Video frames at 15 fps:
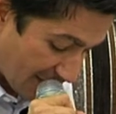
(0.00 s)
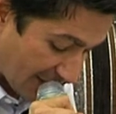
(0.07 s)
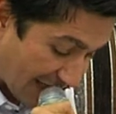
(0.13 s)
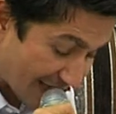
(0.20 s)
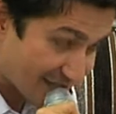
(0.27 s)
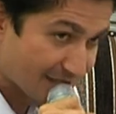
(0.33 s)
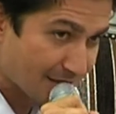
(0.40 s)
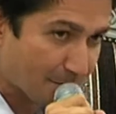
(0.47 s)

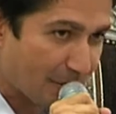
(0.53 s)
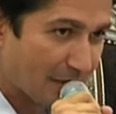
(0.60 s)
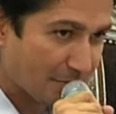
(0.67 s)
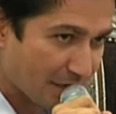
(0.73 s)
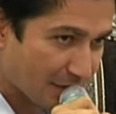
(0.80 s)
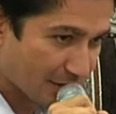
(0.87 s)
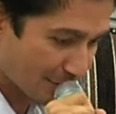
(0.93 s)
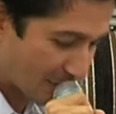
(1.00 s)
Красным по
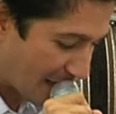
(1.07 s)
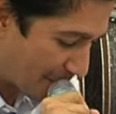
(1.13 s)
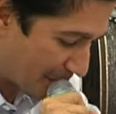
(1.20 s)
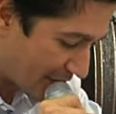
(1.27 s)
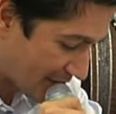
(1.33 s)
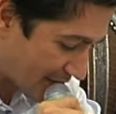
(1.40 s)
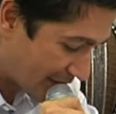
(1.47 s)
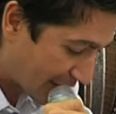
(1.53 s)
белому
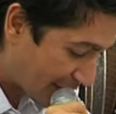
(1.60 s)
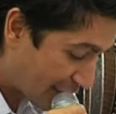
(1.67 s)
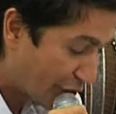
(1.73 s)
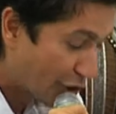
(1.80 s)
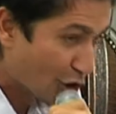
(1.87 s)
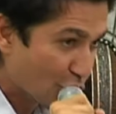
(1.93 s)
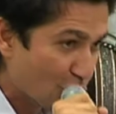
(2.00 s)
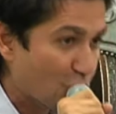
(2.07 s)
написано!
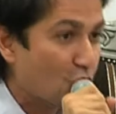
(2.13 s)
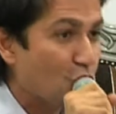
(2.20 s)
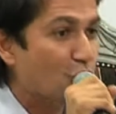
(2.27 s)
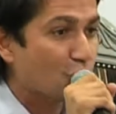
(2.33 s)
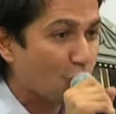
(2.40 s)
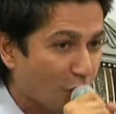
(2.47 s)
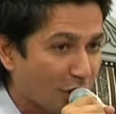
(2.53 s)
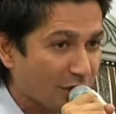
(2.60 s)

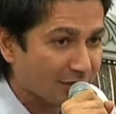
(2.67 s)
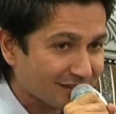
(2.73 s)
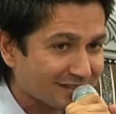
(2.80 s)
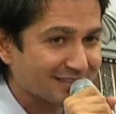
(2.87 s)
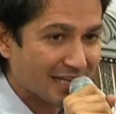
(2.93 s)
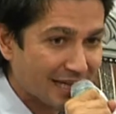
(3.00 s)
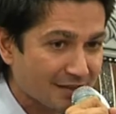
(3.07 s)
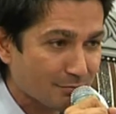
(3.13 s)
Нью-Йорк,
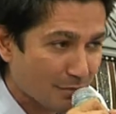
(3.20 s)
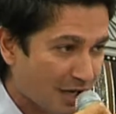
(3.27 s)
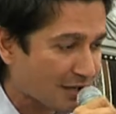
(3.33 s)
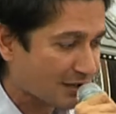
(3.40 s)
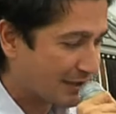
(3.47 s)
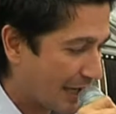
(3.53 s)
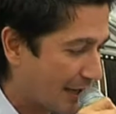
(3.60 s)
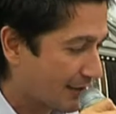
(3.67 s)

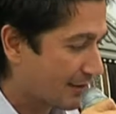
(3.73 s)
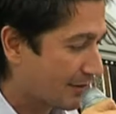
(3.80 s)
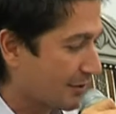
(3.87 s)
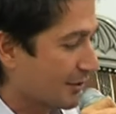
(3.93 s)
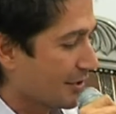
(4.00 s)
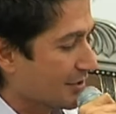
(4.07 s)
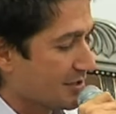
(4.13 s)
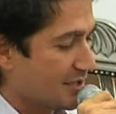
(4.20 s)
Сан-Мартан!»
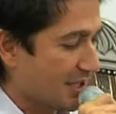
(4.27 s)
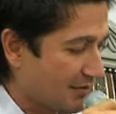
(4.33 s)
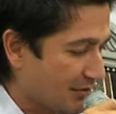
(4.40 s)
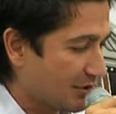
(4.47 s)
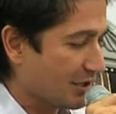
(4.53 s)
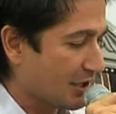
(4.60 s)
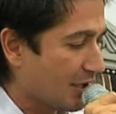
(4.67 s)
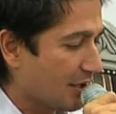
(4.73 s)

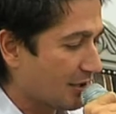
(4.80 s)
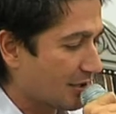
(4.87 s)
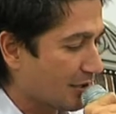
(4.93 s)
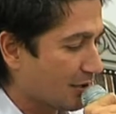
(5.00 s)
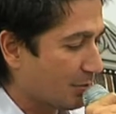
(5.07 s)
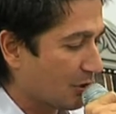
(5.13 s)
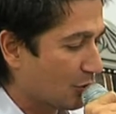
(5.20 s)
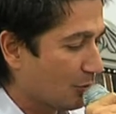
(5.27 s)
заявил я
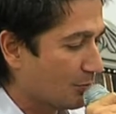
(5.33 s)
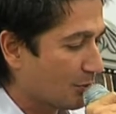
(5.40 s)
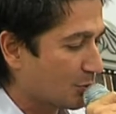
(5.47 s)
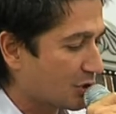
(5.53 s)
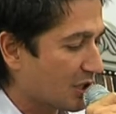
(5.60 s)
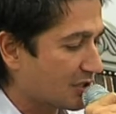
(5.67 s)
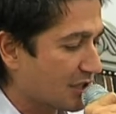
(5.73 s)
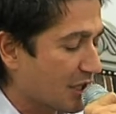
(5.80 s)
ангелоподобному
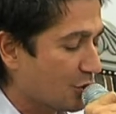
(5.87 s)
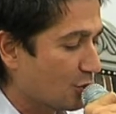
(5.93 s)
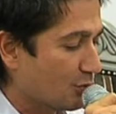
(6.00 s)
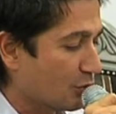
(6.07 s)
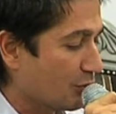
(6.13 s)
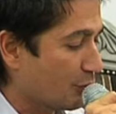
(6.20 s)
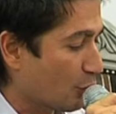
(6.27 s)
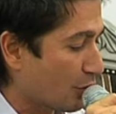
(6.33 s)
созданию в
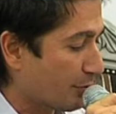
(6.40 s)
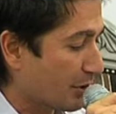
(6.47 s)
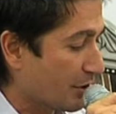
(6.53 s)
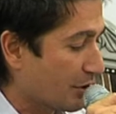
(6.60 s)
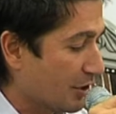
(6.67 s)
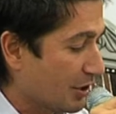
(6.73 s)
униформе.